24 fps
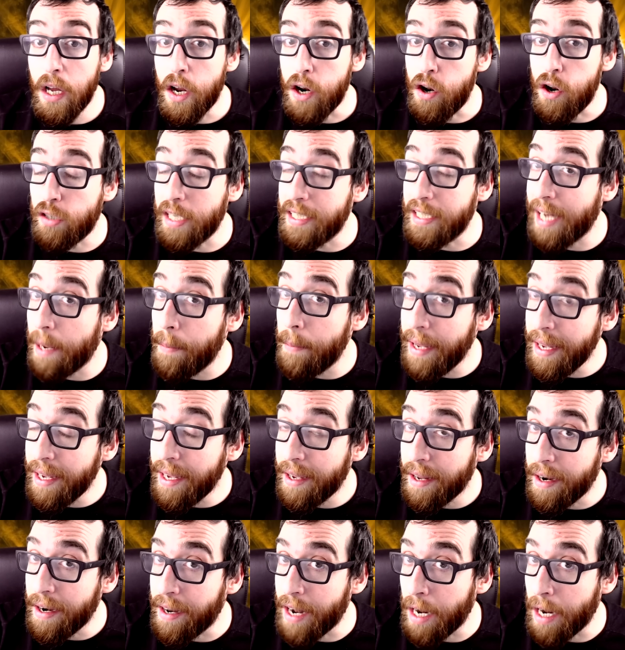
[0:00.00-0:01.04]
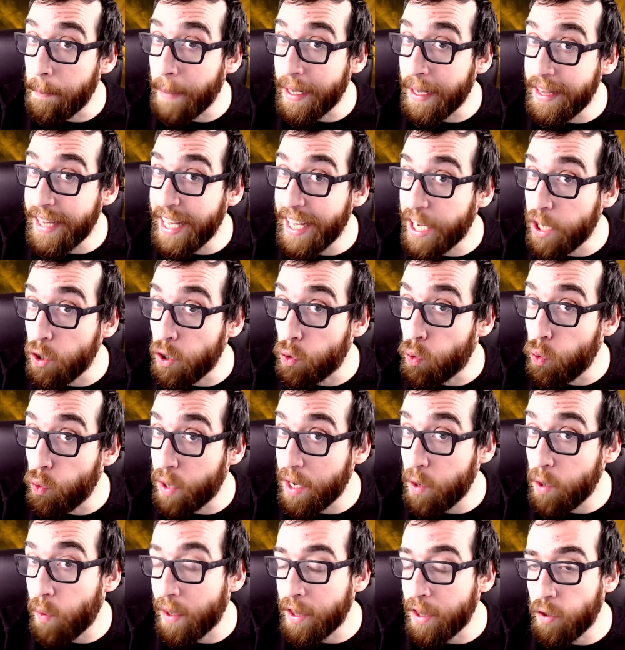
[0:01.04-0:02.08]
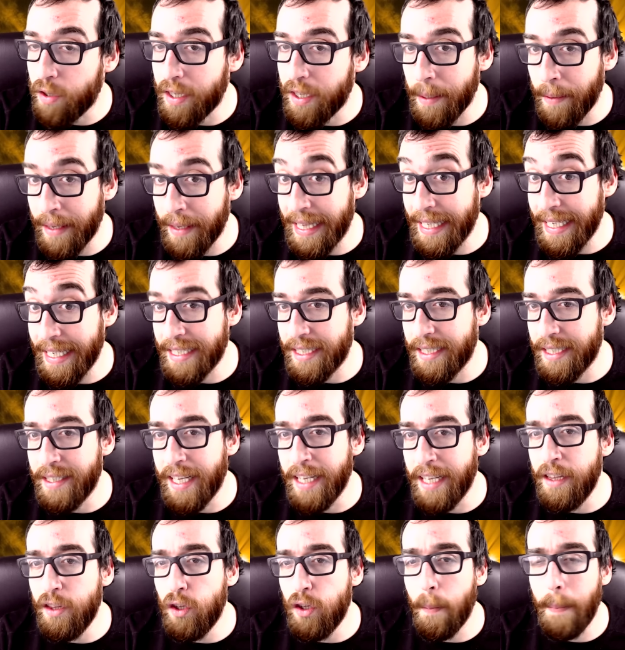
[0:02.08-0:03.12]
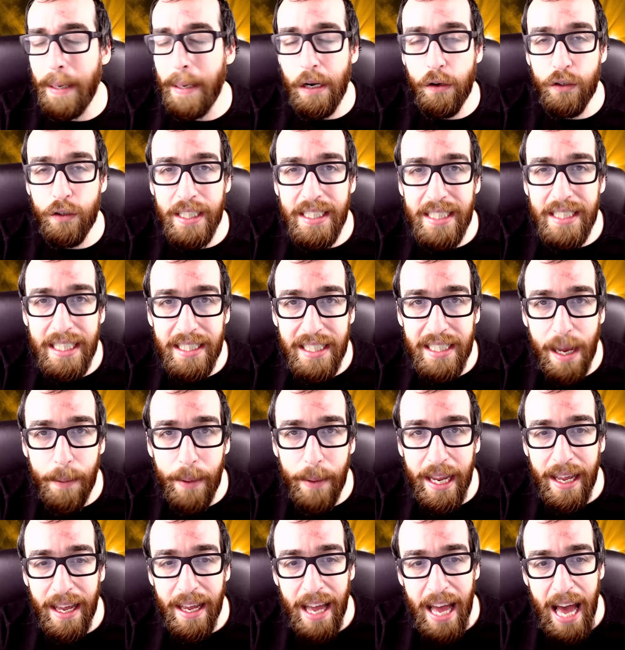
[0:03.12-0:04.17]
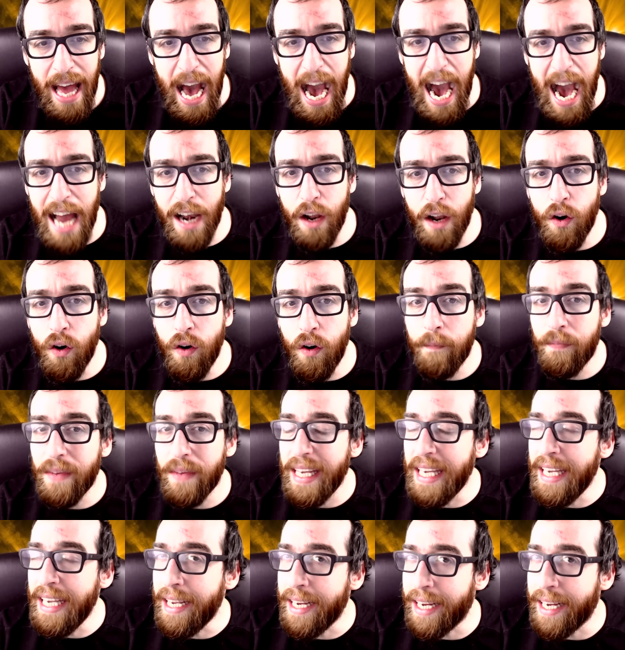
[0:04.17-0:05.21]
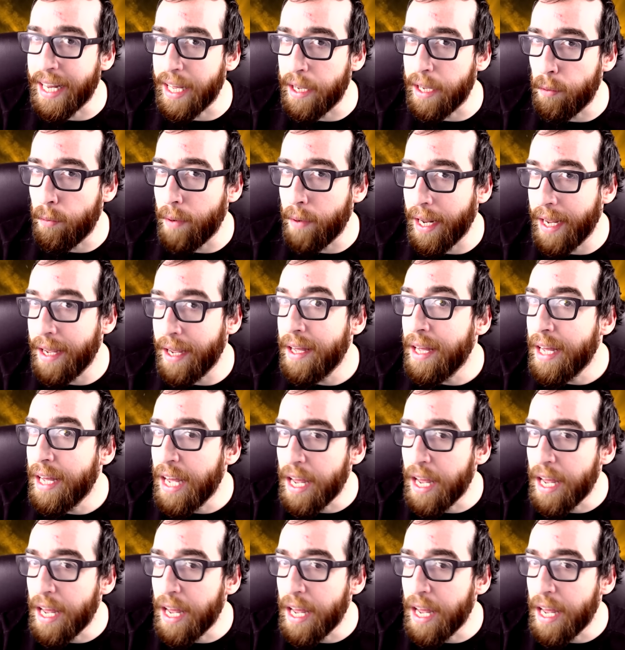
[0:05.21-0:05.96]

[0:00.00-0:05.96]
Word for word: No se sabe realmente qué ocurre cuando te metes dentro, pero sí se sabe algo increíble.